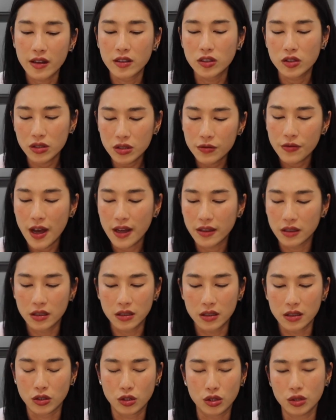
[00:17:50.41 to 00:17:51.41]
脂肪
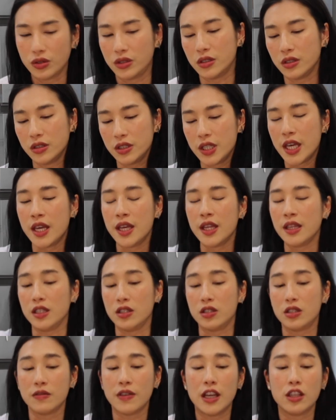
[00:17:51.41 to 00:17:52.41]
呢，就是你
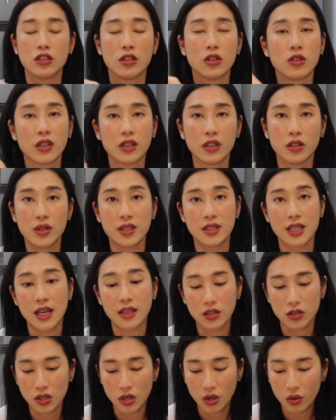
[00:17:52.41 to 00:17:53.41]
吃饭的时候可能会加
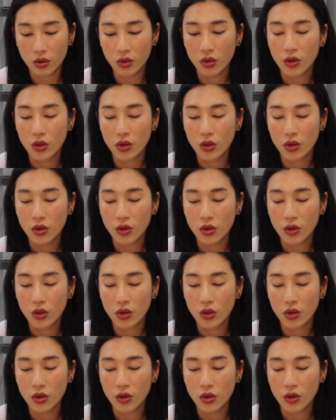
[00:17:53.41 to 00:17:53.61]
的油，